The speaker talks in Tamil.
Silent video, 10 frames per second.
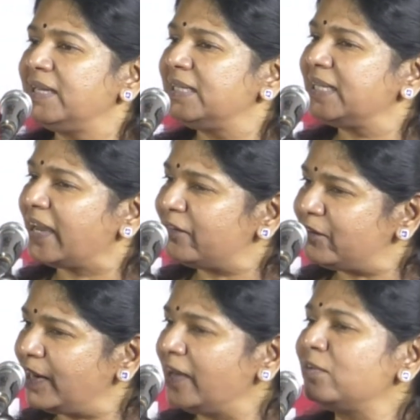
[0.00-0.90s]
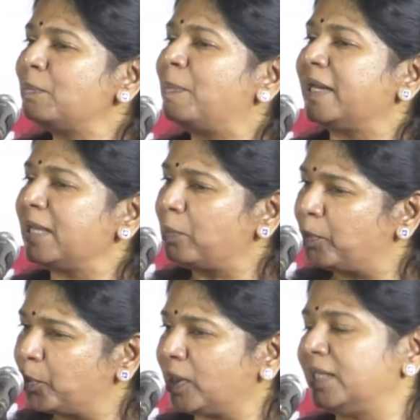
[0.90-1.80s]
இது எவ்வளவு பெரிய
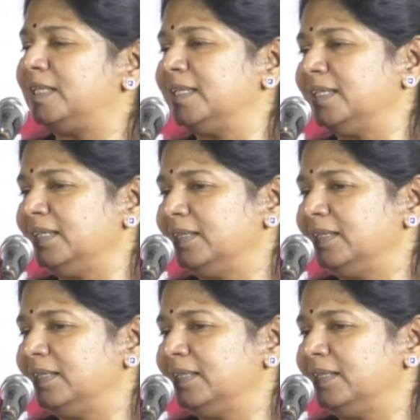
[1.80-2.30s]
புரட்டு